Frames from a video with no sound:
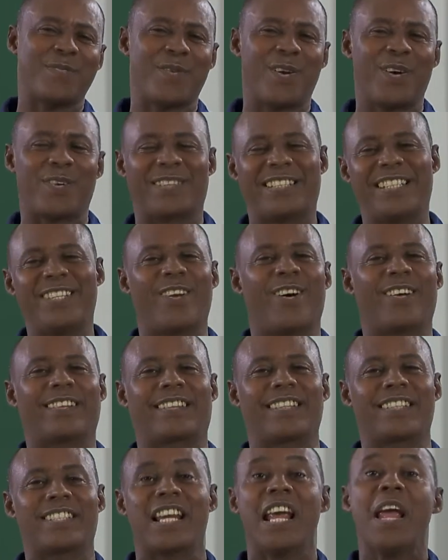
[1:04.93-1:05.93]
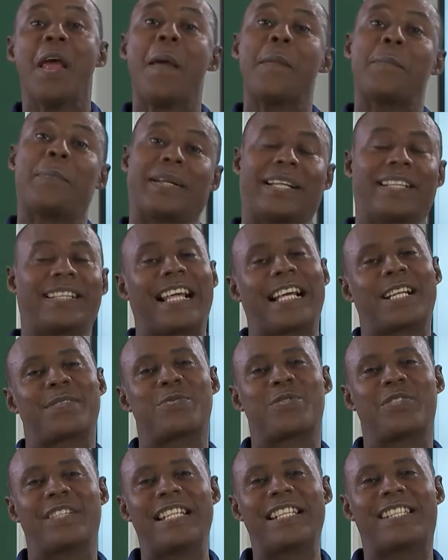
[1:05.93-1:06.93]
bloco de notas para
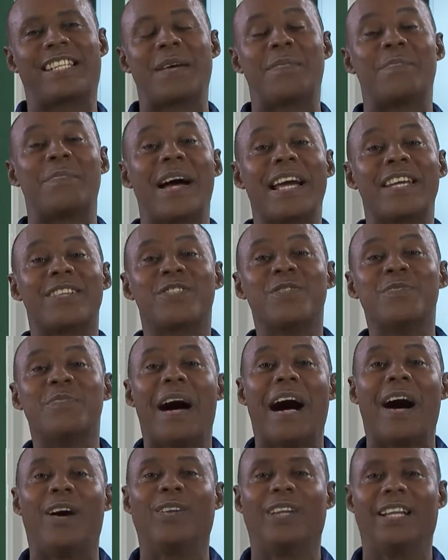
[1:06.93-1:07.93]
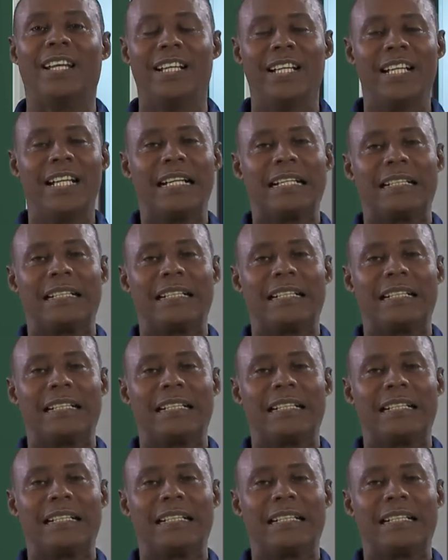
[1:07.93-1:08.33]
dar-vos início a mais uma aula